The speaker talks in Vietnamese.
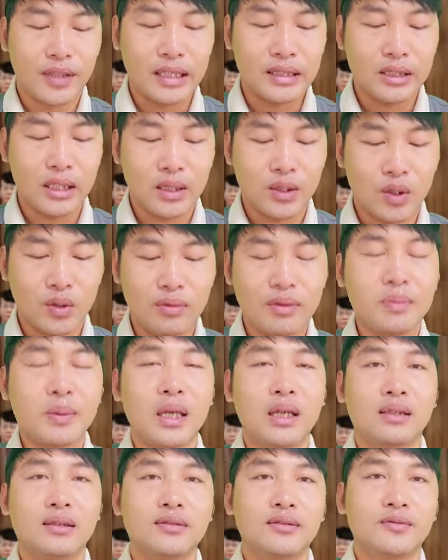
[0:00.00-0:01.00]
phải tuân thủ pháp
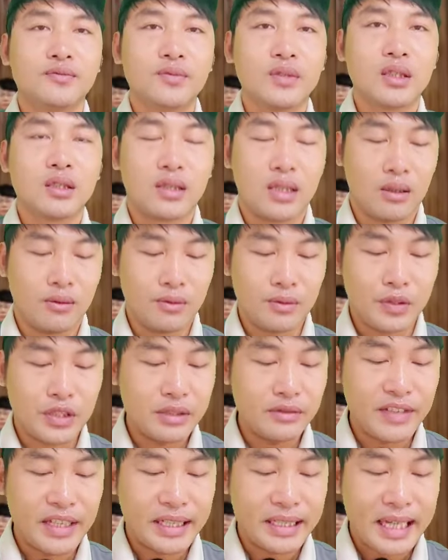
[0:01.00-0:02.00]
luật trong
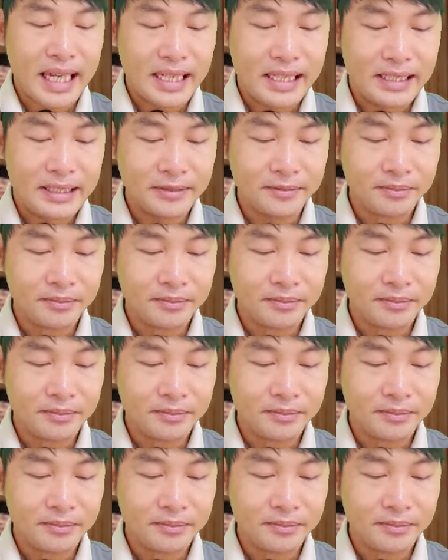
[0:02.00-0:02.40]
sự việc này